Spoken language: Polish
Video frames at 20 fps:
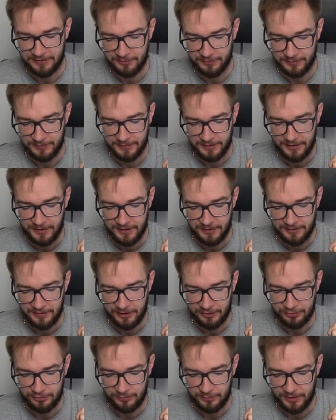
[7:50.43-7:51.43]
tą
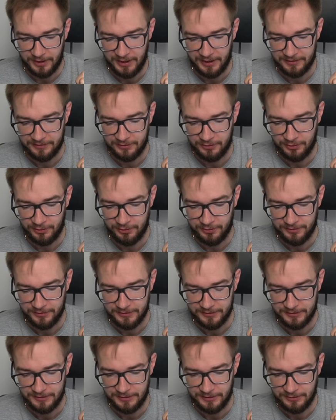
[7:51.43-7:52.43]
naszą Kanto
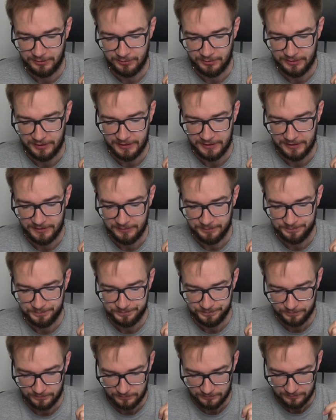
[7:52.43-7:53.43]
i tutaj
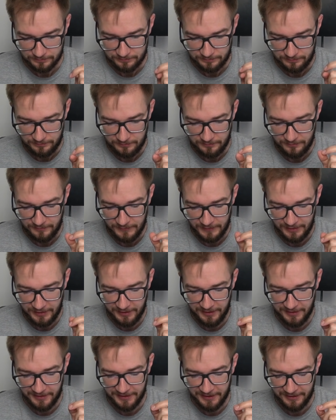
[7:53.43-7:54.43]

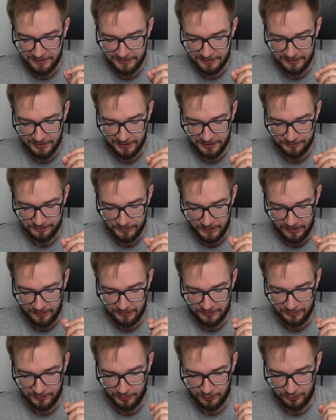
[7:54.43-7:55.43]
Galariańska,
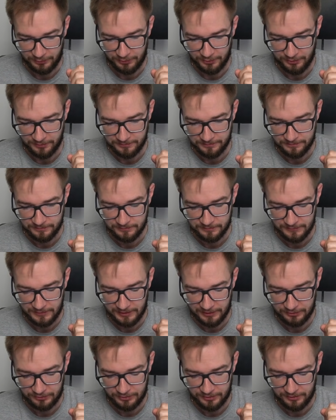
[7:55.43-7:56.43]
spoczko.
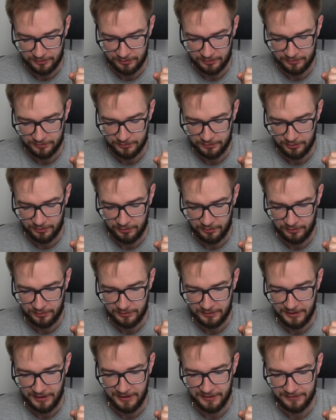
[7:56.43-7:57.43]
Także no
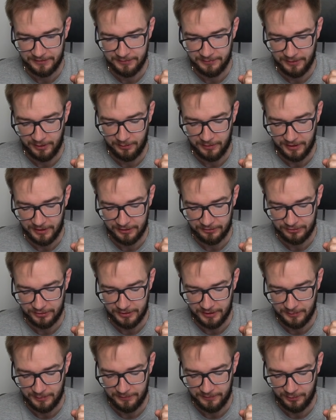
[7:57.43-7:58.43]
to nie jest IV raczej
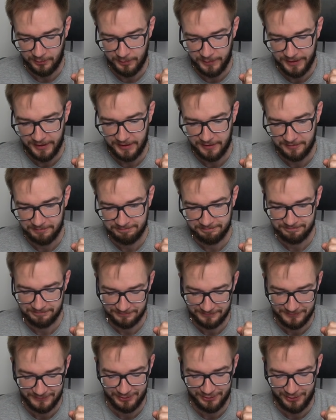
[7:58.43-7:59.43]
na PvP,
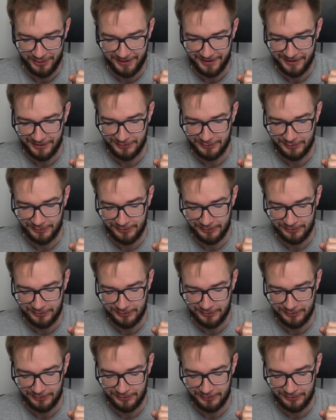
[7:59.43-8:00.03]
14,